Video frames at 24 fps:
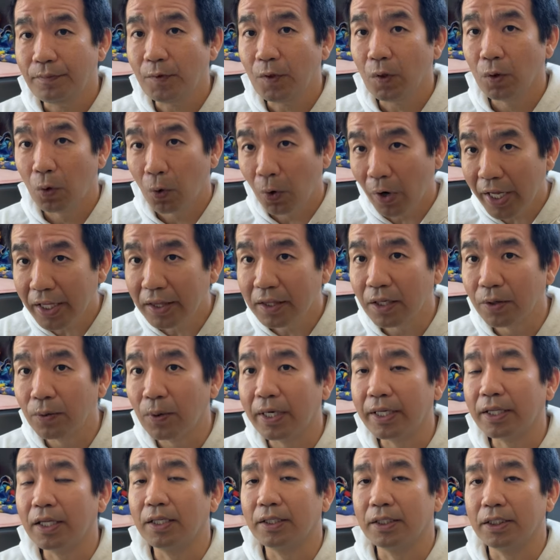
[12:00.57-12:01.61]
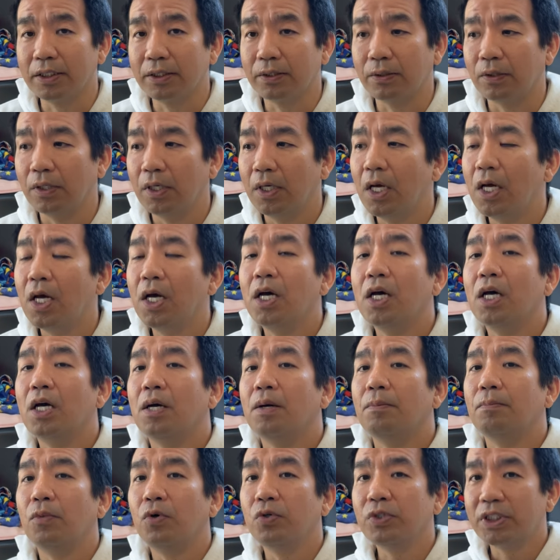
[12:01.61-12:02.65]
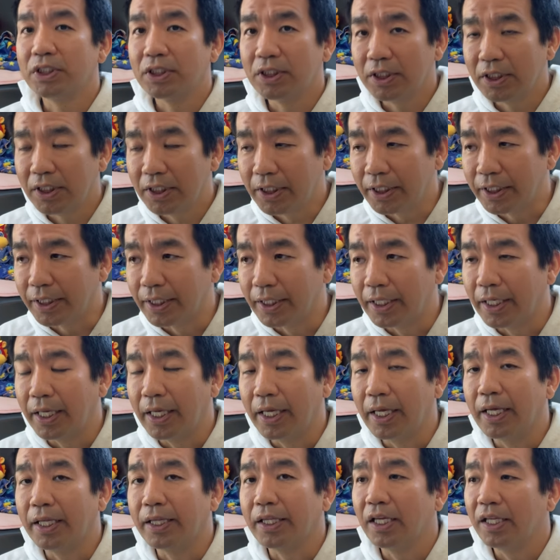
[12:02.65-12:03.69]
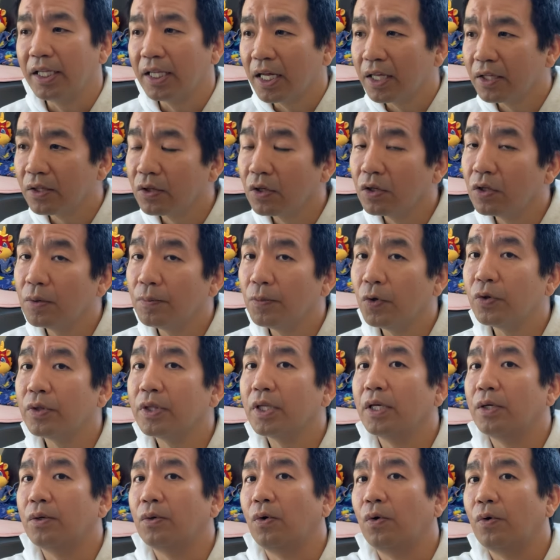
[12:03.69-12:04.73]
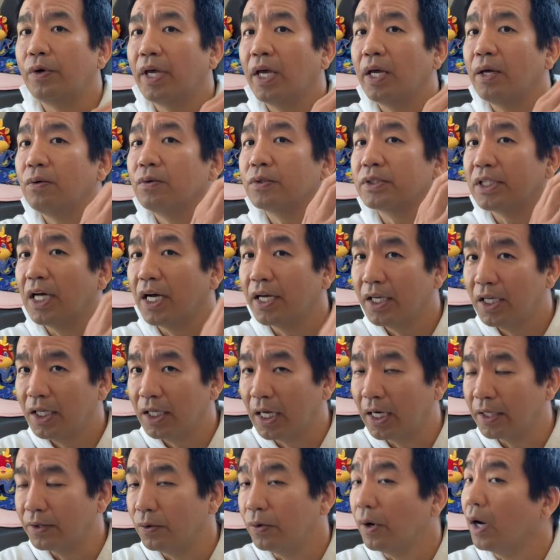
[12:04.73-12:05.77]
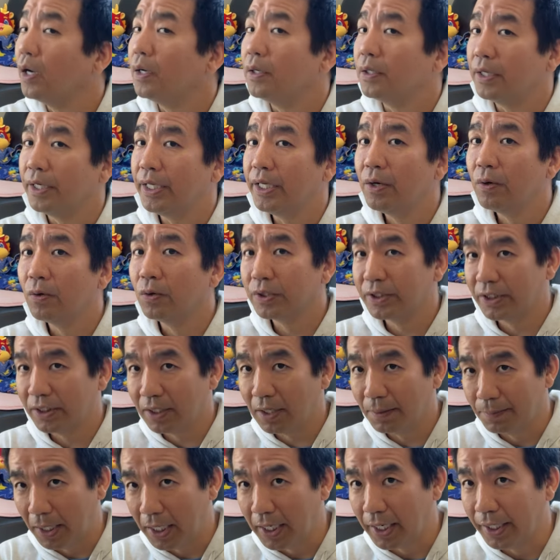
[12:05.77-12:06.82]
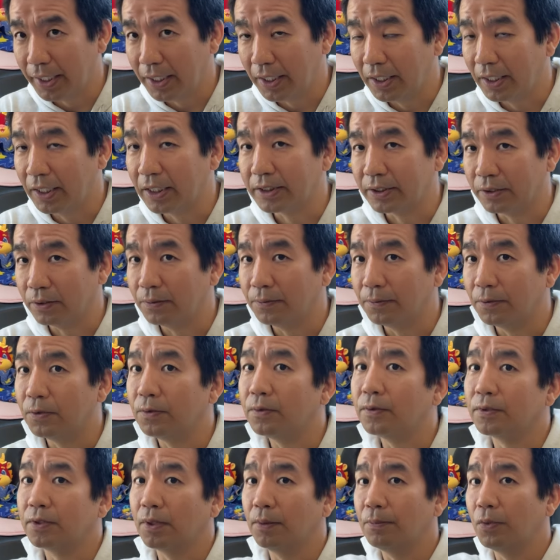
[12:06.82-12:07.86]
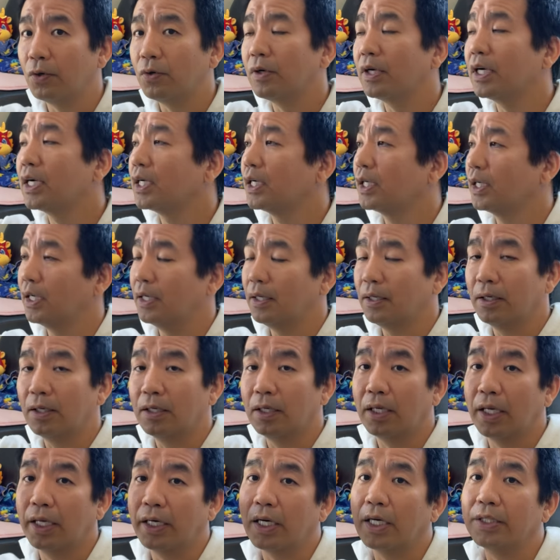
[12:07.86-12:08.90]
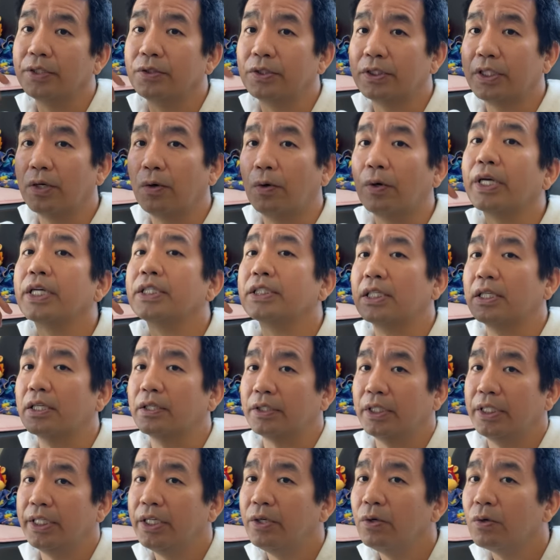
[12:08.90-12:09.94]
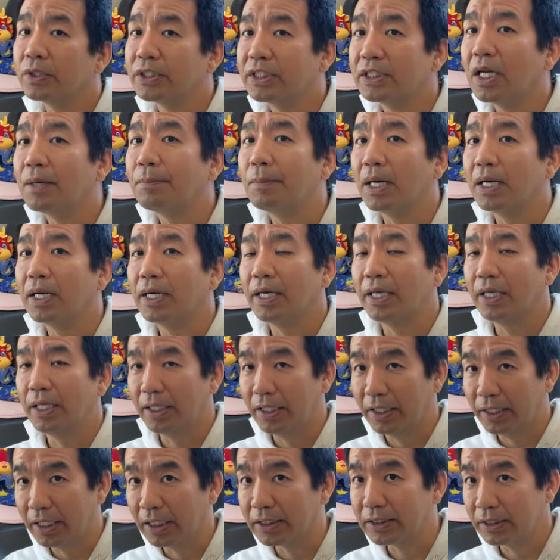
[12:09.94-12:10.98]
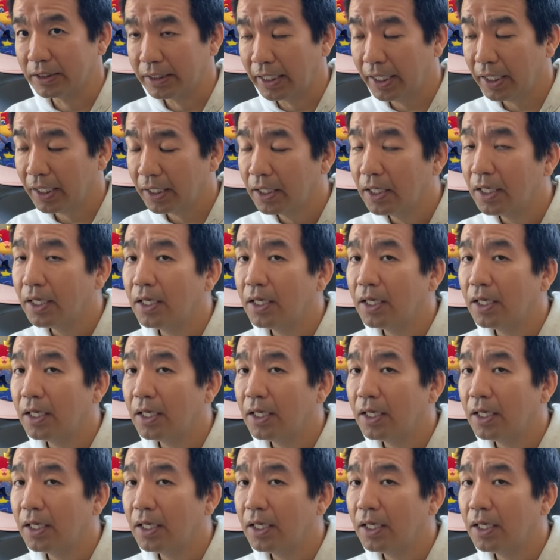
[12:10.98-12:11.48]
こうやって言われたんですよもしえテナントの持っている保険を先あの利用した場合ですよその僕が加入してる保険じゃなくて利用した場合ですね